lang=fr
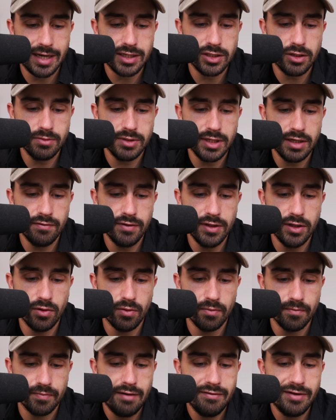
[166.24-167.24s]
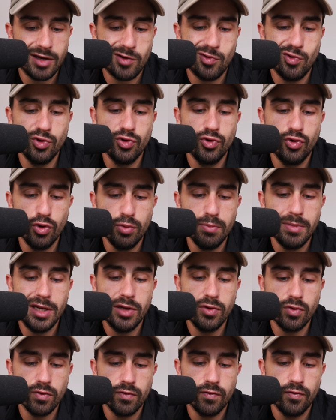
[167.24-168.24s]
Par exemple, cette vidéo, 1,2
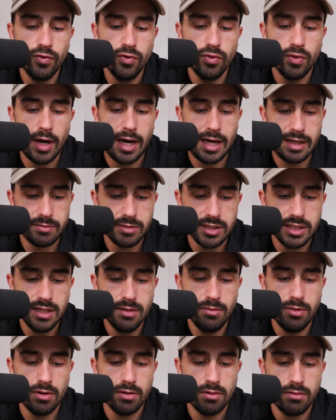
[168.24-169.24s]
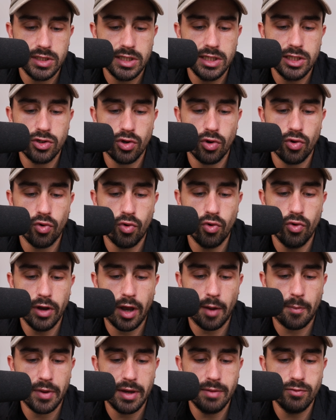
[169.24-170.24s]
million de vues admissibles, 600 euros
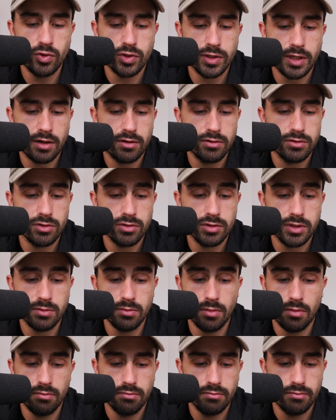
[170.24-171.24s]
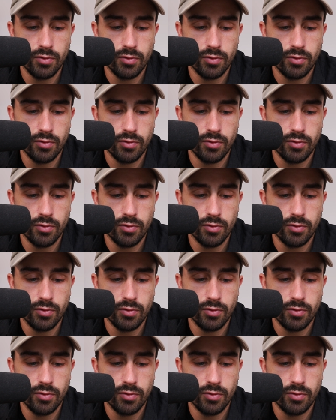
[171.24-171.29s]
RPM de 50 centimes.